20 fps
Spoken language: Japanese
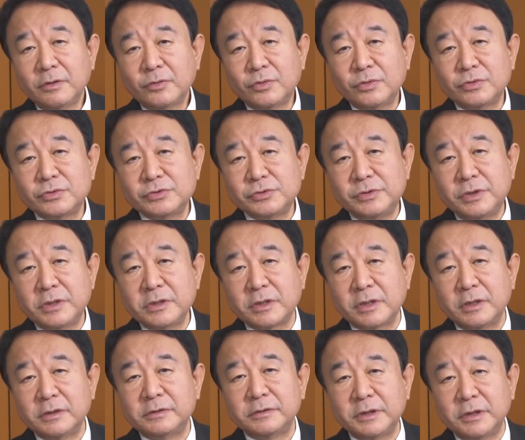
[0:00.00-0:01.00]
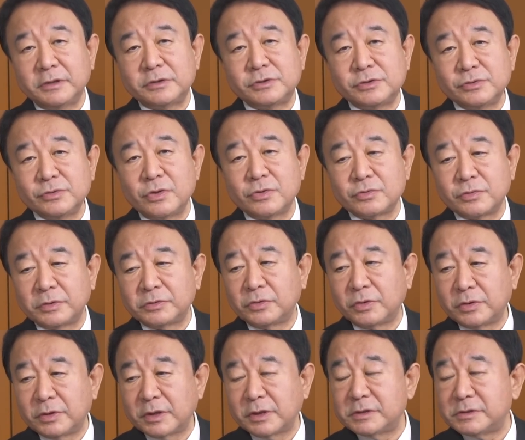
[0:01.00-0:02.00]
この10年間で中国は
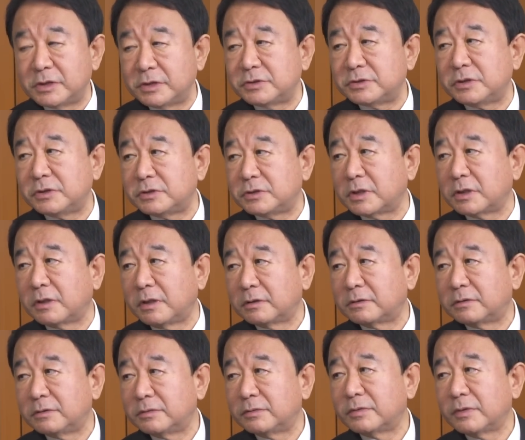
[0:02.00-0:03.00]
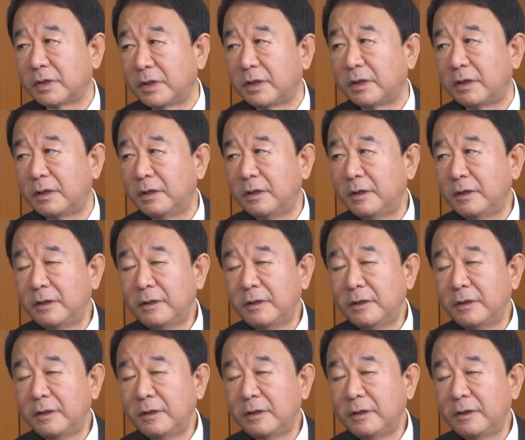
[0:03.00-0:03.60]
どれだけ前進したかっていうのが